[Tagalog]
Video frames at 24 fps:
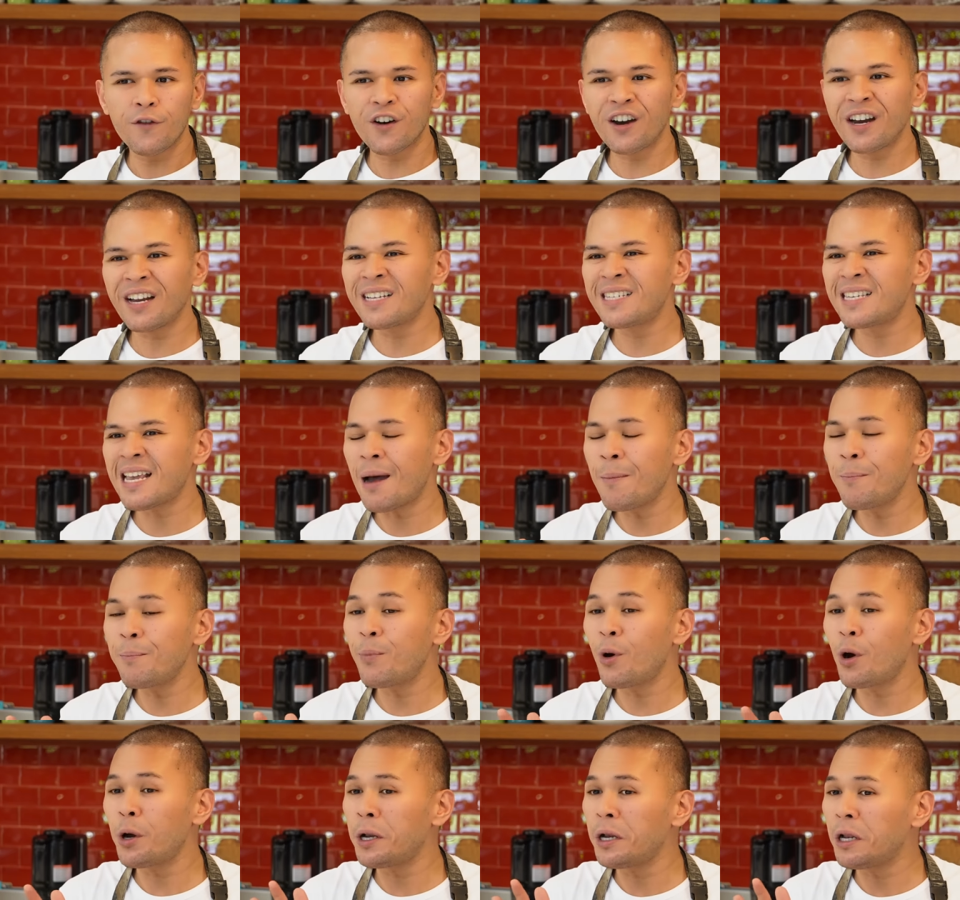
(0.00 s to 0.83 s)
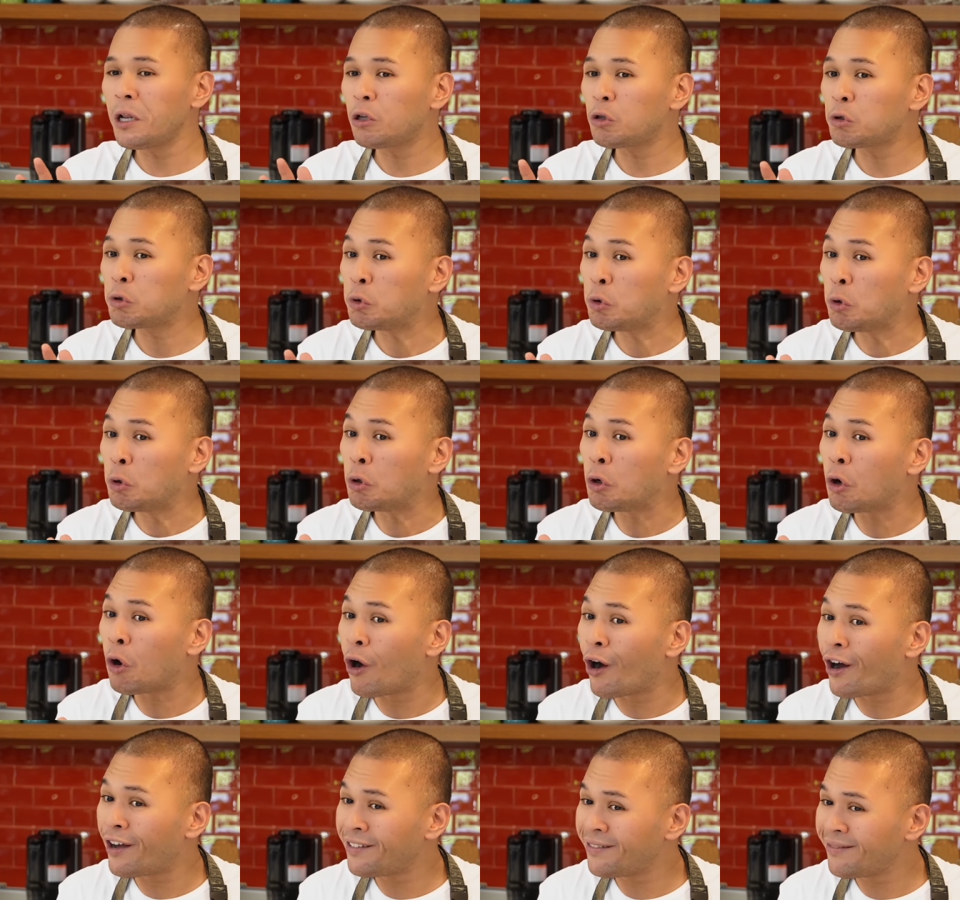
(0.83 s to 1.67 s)
for example,
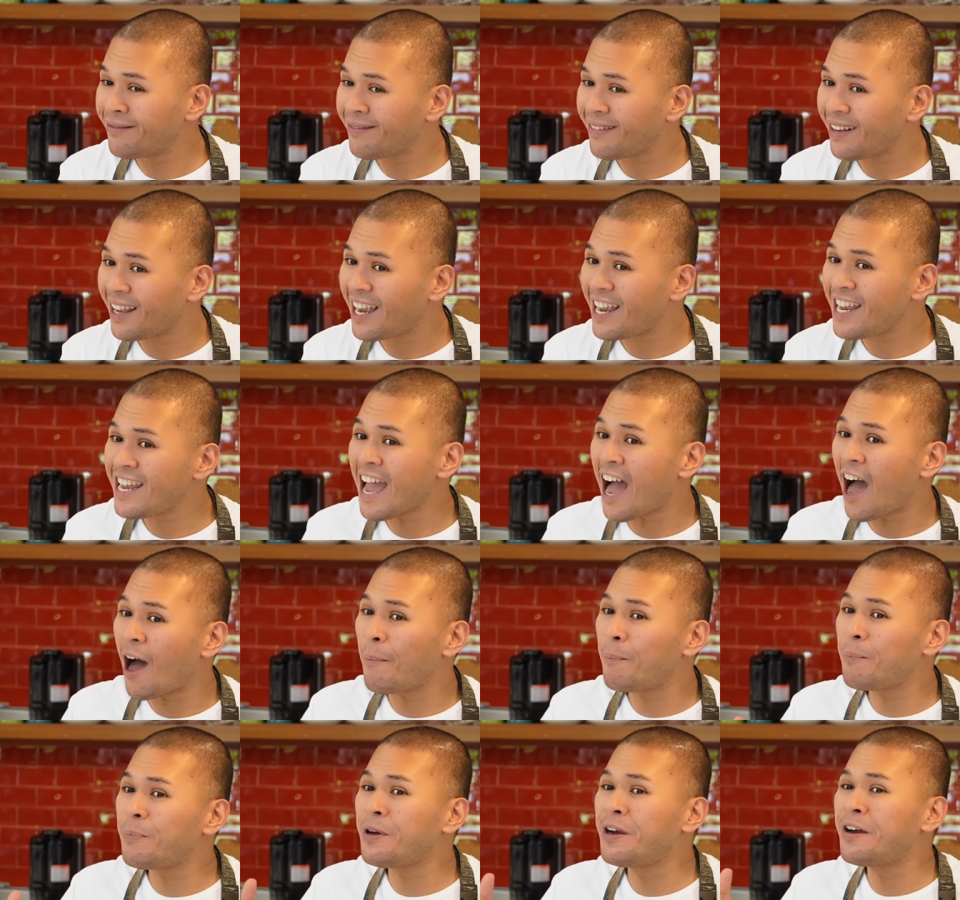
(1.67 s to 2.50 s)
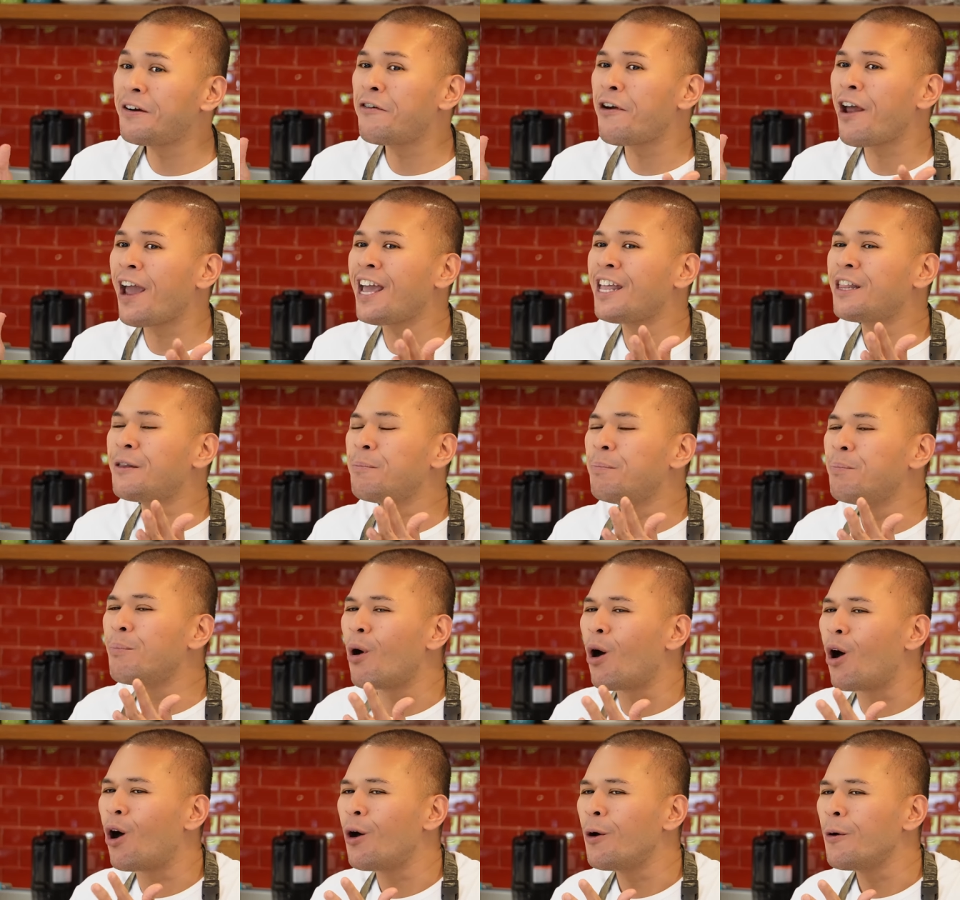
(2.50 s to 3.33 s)
turon, i-upgrade
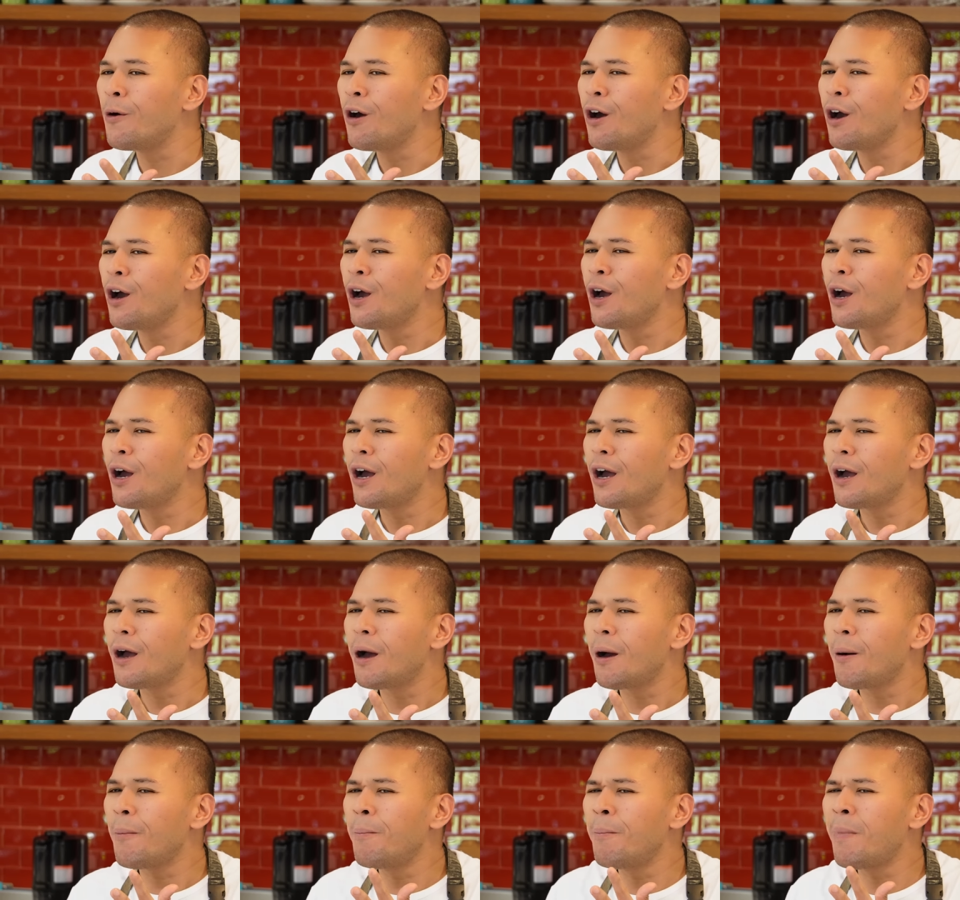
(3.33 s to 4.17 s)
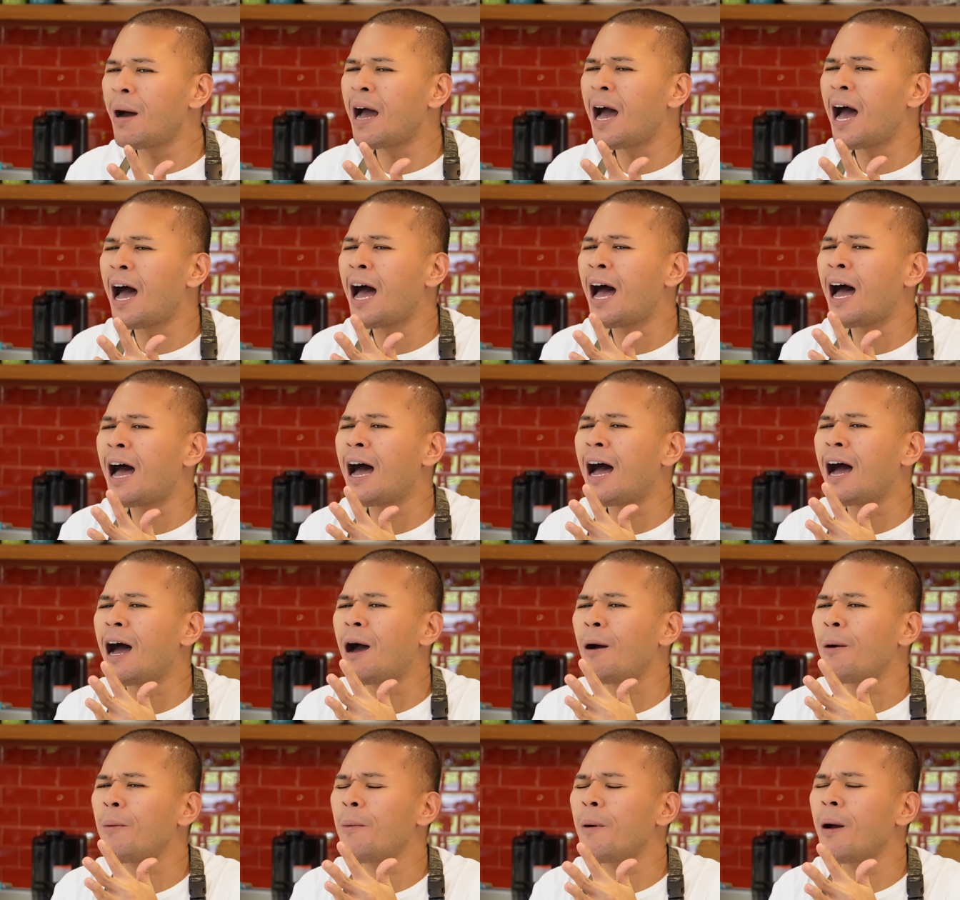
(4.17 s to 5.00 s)
mo
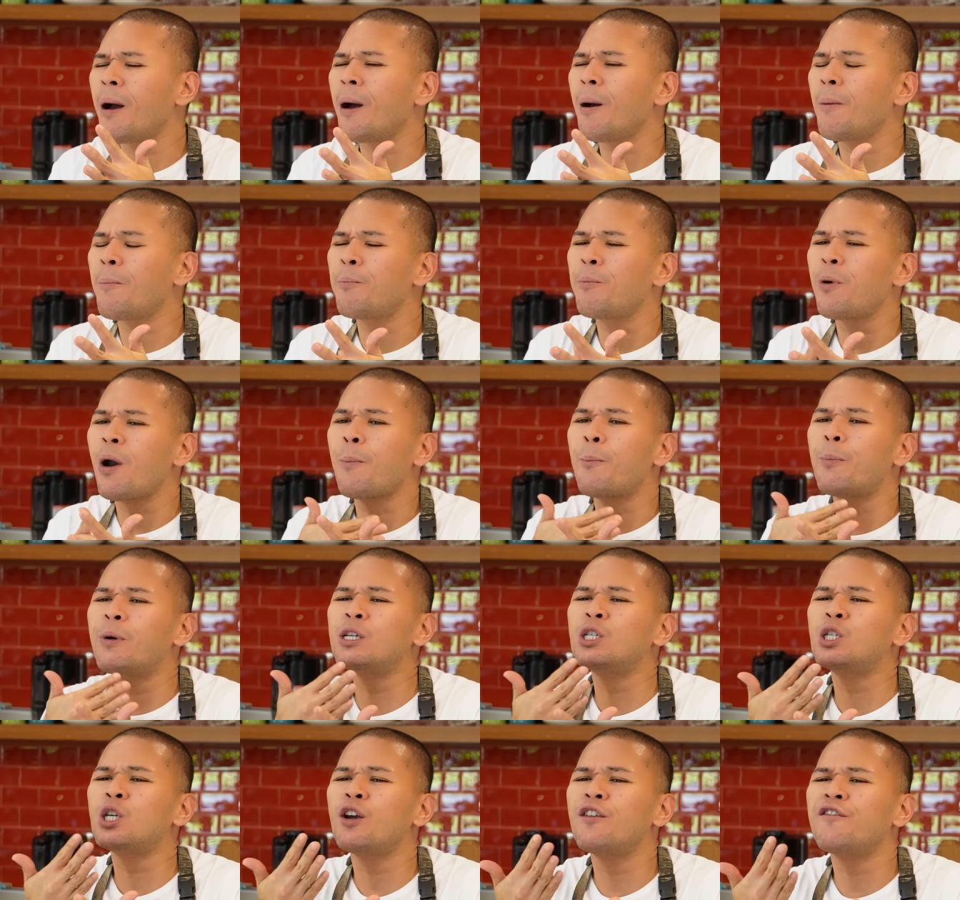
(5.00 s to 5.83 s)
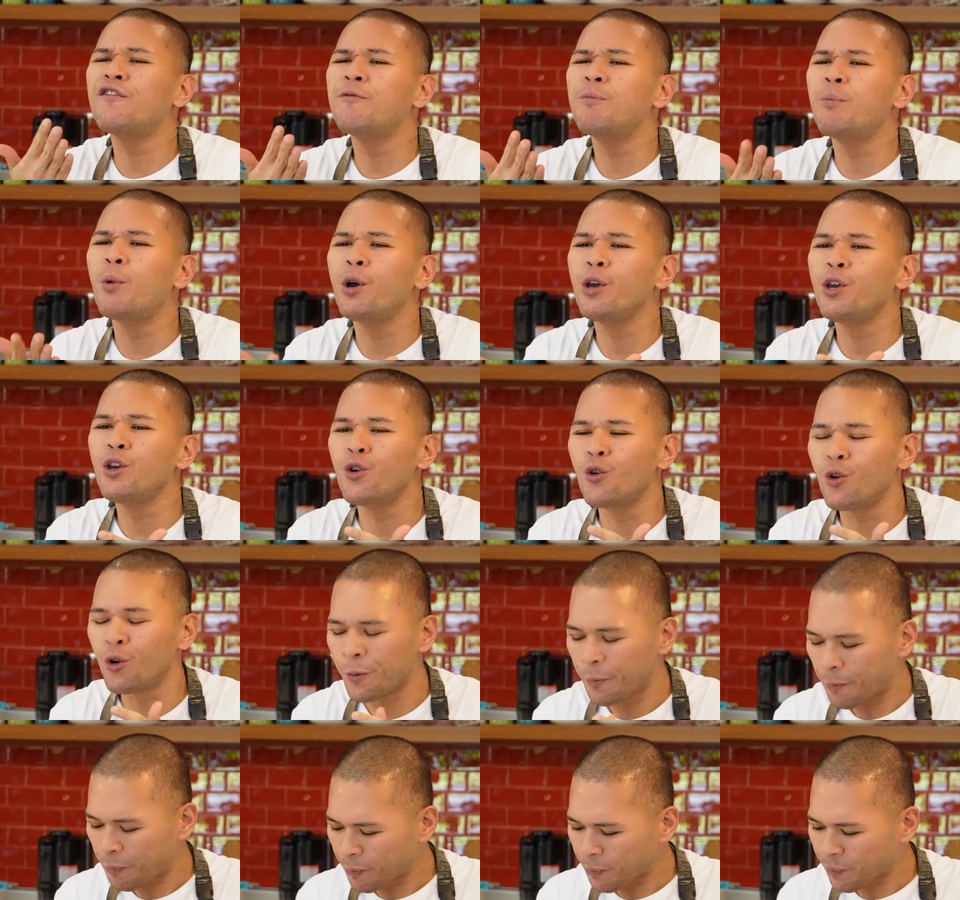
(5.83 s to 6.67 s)
ma pre-preserve mo
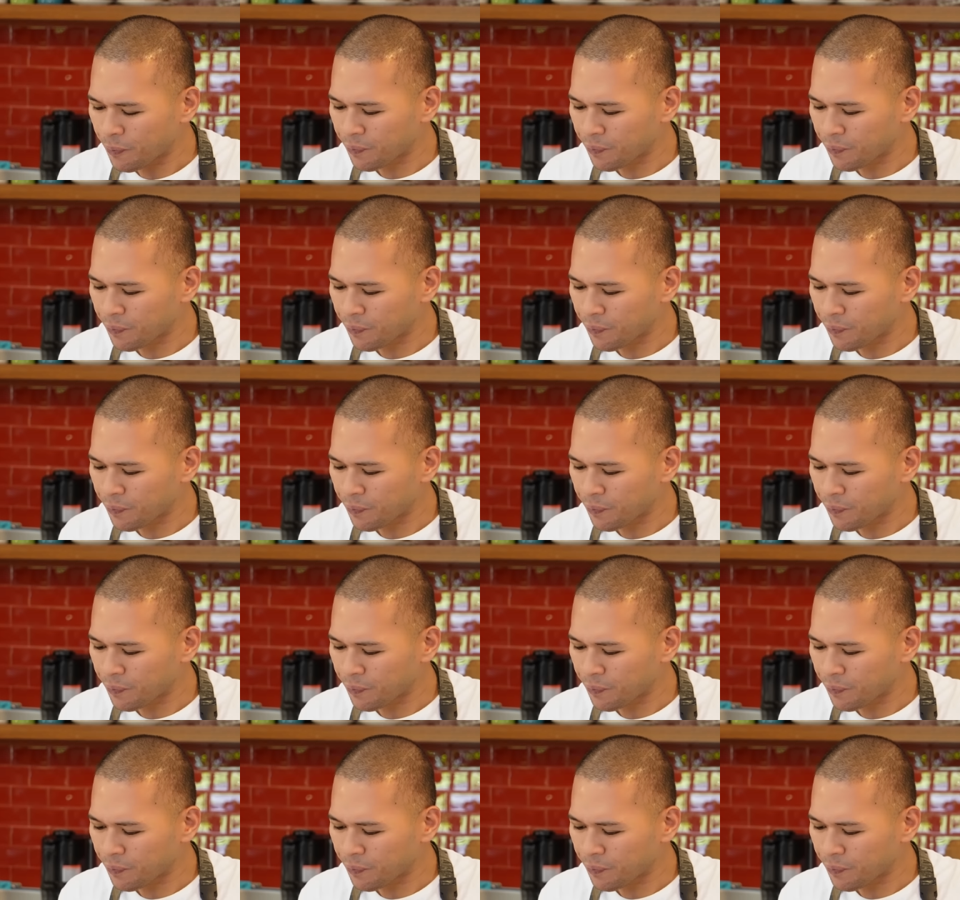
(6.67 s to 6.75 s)
yung